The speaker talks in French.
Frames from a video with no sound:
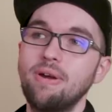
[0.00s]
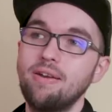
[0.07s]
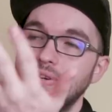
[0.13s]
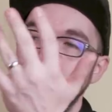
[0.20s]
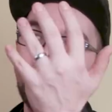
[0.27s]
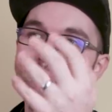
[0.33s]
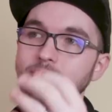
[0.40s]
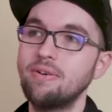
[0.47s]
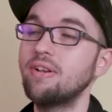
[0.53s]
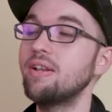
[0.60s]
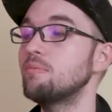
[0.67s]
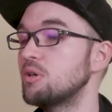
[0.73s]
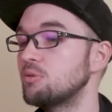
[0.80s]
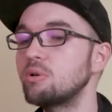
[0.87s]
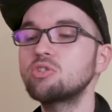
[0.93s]
ouais, voilà. Bah
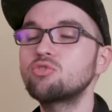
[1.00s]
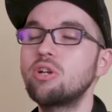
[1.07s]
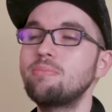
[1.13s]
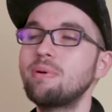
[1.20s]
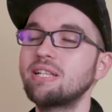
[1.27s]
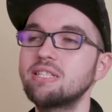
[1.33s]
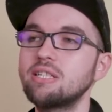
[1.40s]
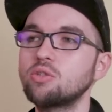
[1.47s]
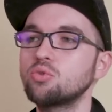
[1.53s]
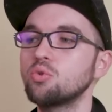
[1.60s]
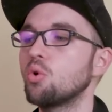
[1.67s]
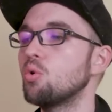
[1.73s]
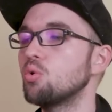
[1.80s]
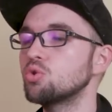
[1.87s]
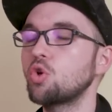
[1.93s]
voilà. Moi, moi, je voulais partir
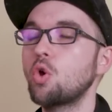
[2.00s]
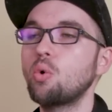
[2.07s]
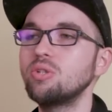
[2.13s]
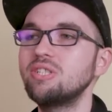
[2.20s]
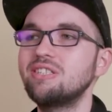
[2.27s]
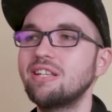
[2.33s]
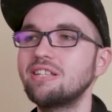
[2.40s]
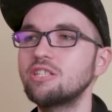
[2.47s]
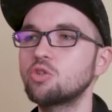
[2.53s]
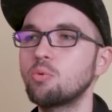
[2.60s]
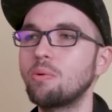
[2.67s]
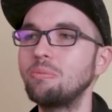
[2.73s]
sur rongeurs aux titanesques